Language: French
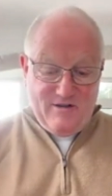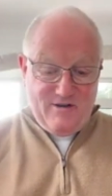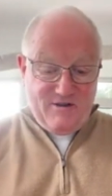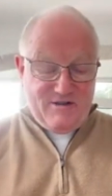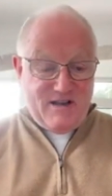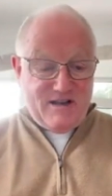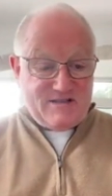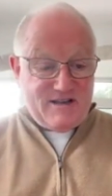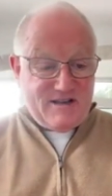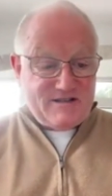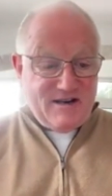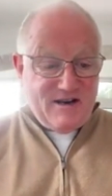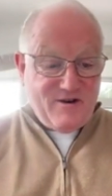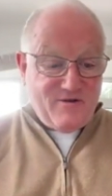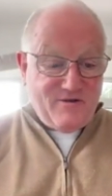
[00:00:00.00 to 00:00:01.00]
un, texte
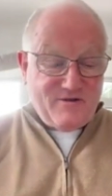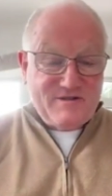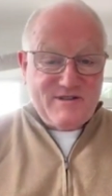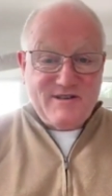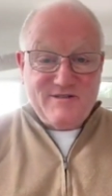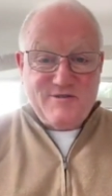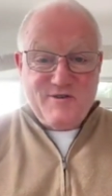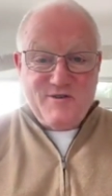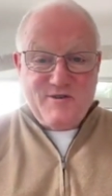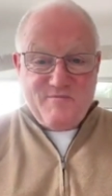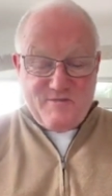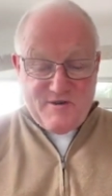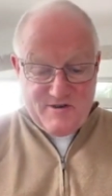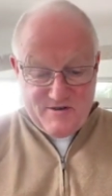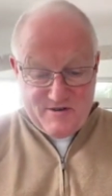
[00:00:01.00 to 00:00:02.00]
assez long dans
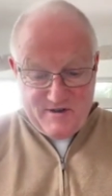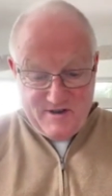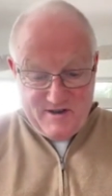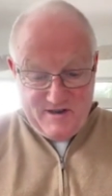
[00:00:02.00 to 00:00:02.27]
Nombre euh,